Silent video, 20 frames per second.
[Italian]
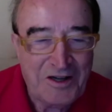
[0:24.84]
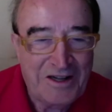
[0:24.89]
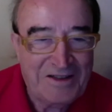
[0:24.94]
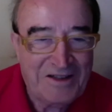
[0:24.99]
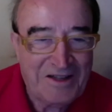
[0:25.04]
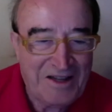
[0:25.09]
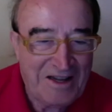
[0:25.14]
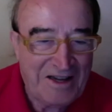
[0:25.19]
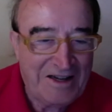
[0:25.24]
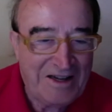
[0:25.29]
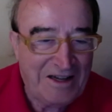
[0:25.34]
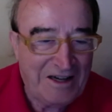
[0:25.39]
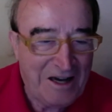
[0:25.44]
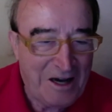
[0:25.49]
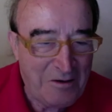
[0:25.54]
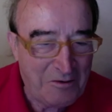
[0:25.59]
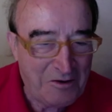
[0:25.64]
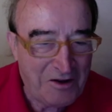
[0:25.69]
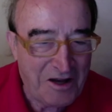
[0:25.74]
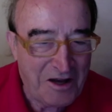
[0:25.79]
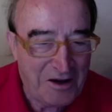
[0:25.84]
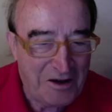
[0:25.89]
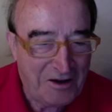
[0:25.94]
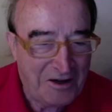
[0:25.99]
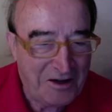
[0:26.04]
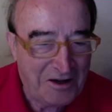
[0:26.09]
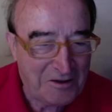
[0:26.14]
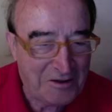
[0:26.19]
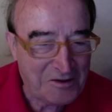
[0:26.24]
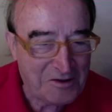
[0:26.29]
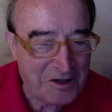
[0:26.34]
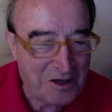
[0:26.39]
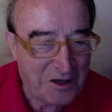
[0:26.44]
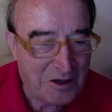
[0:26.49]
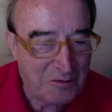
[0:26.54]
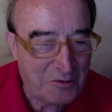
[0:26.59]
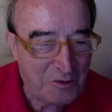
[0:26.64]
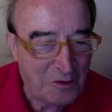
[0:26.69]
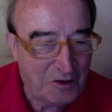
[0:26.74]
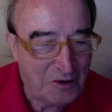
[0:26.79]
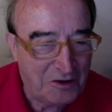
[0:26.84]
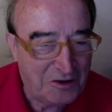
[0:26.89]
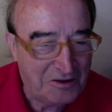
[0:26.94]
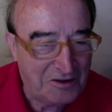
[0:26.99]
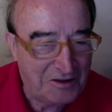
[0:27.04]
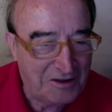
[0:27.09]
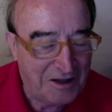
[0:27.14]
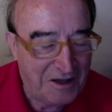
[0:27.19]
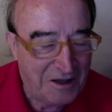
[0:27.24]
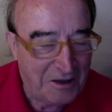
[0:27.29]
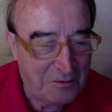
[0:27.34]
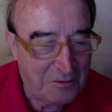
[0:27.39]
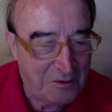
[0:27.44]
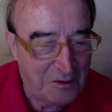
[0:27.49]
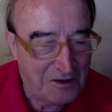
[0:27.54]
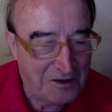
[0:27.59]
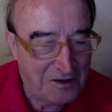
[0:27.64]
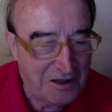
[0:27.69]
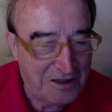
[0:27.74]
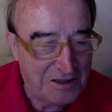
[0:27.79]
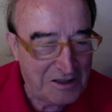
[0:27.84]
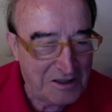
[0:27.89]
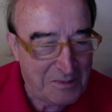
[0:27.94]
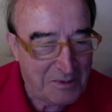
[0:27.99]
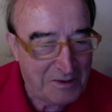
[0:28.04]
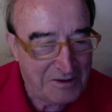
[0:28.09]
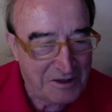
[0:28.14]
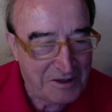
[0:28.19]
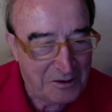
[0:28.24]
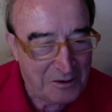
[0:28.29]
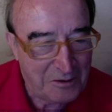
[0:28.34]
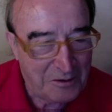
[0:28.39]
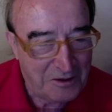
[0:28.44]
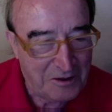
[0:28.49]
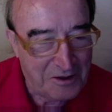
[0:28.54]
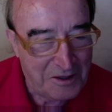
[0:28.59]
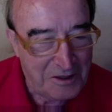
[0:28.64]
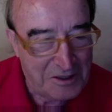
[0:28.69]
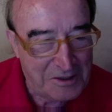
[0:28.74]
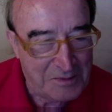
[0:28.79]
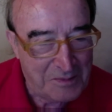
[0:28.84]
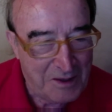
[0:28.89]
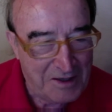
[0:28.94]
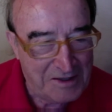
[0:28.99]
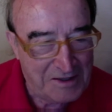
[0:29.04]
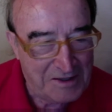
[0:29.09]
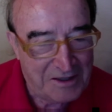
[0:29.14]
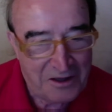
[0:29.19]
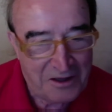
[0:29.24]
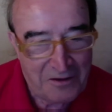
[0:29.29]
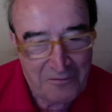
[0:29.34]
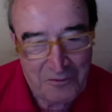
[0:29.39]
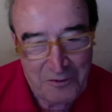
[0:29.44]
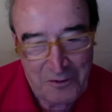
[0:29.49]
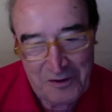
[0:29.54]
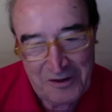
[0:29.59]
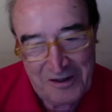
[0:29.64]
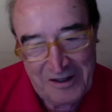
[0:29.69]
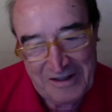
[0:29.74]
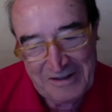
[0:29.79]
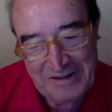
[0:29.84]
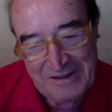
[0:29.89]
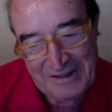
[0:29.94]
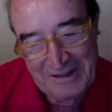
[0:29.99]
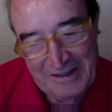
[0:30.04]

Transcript: a te Claudia, un caro saluto ai tuoi telespettatori di Space TV. Eh.